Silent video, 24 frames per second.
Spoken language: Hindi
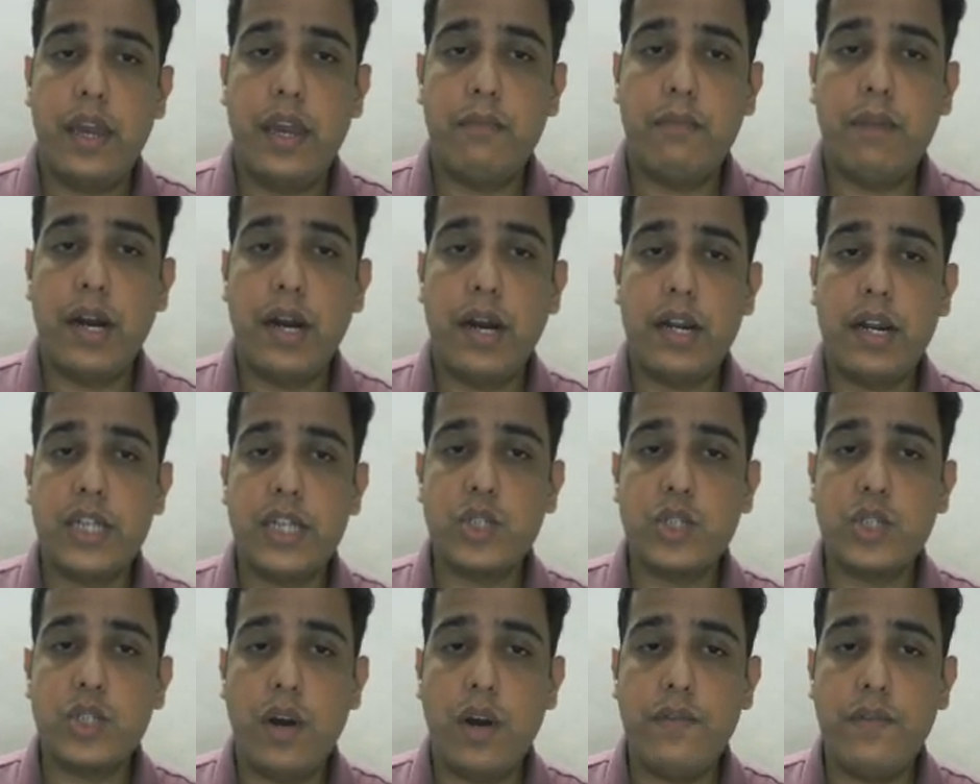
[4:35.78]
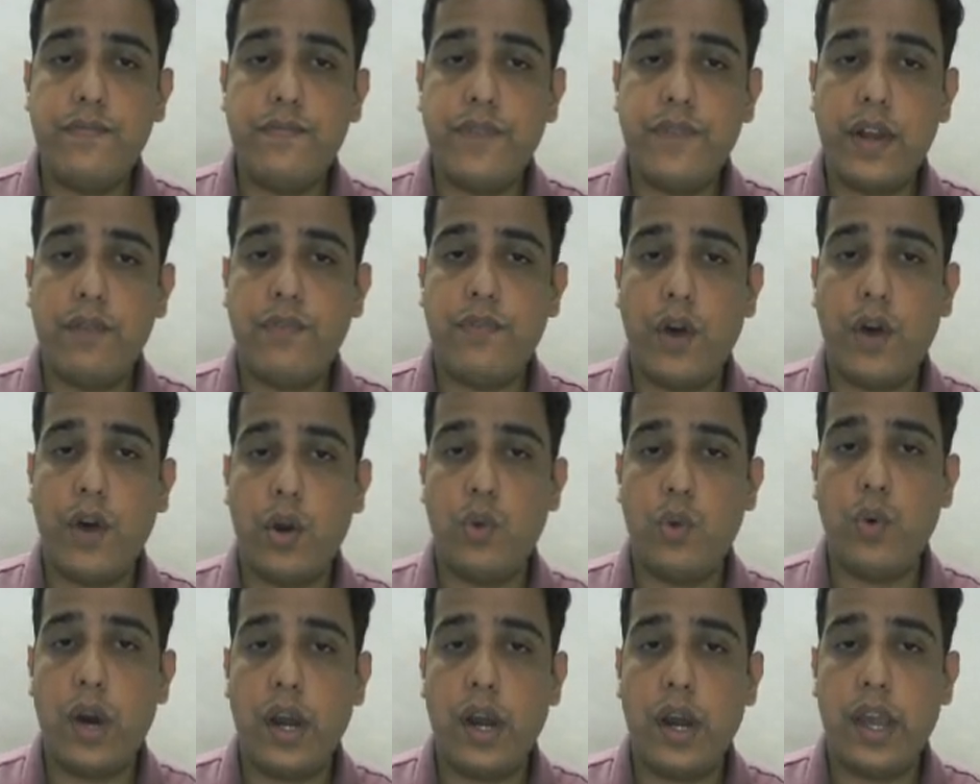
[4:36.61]
एक बार टेस्ट हुआ फिर
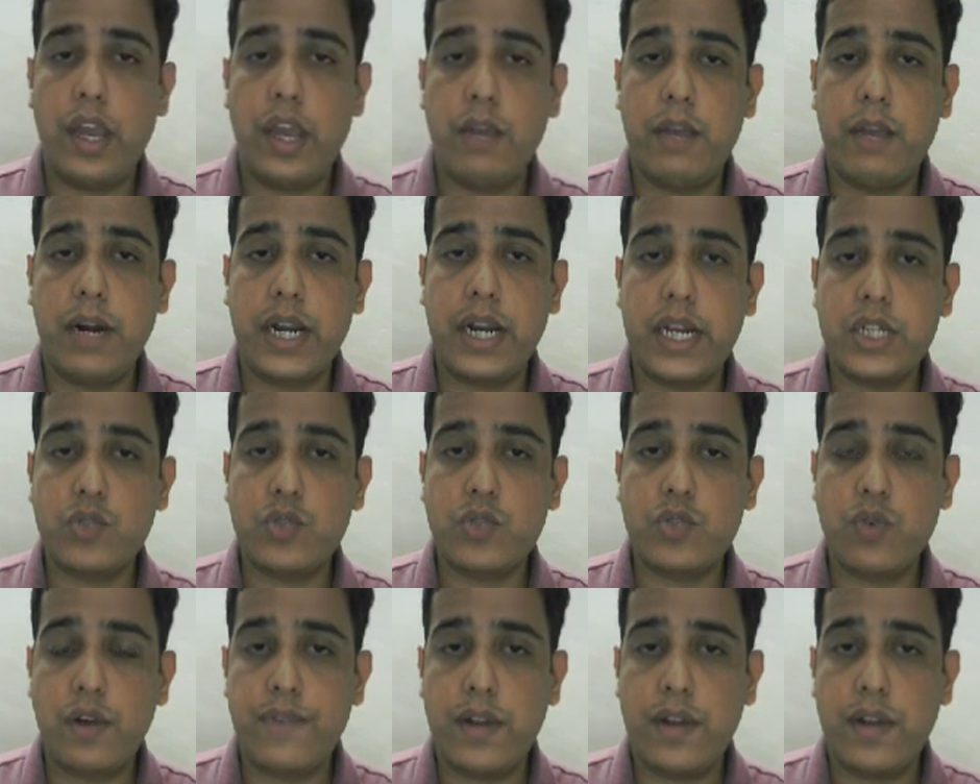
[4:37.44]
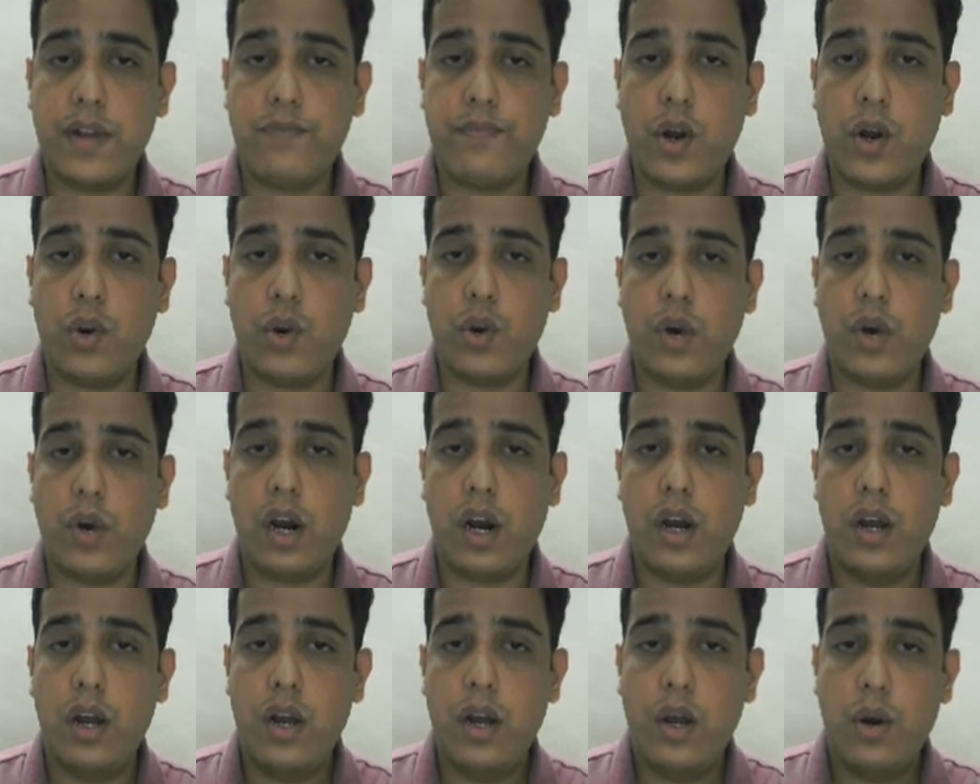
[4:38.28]
फॉल हुआ एक बार टेस्ट हुआ फिर फॉल हुआ